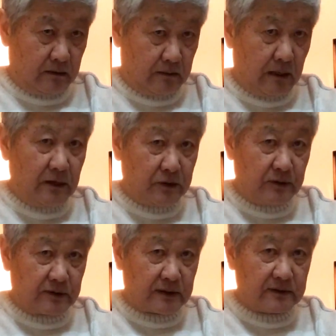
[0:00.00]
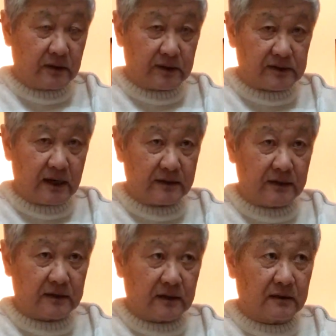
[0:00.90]
Я еще не сказал о
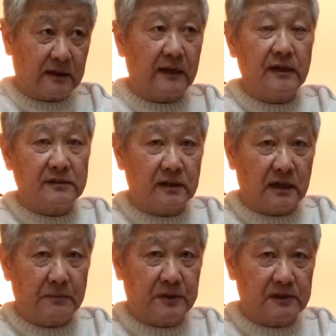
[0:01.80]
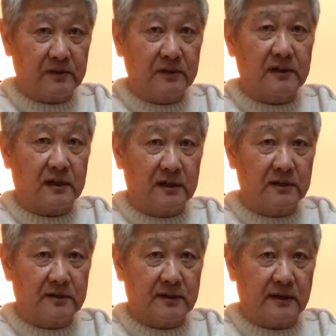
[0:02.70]
сайтах корейских общественных
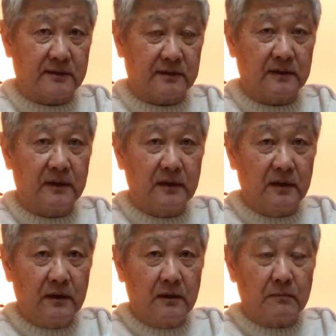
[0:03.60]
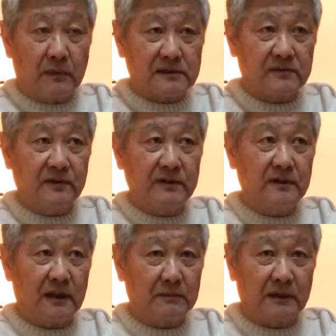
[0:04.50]
организаций Москвы,
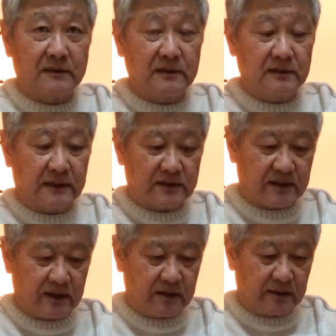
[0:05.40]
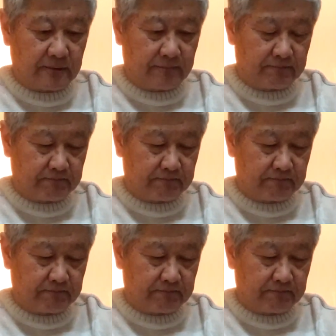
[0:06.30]
Алматы, Ташкента.